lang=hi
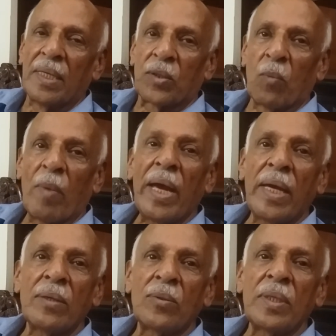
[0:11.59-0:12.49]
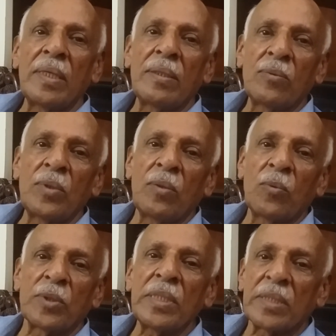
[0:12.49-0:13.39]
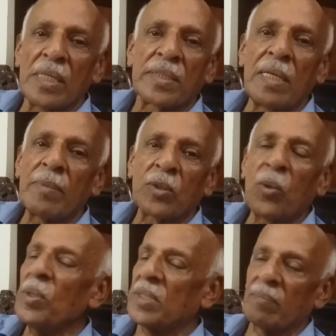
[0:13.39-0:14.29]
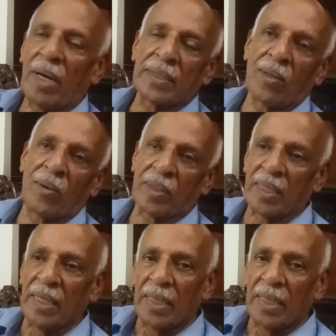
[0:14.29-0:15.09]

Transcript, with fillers: तो मैं उन्हीं उन उसी सिलसिले में थोड़ी सी बात और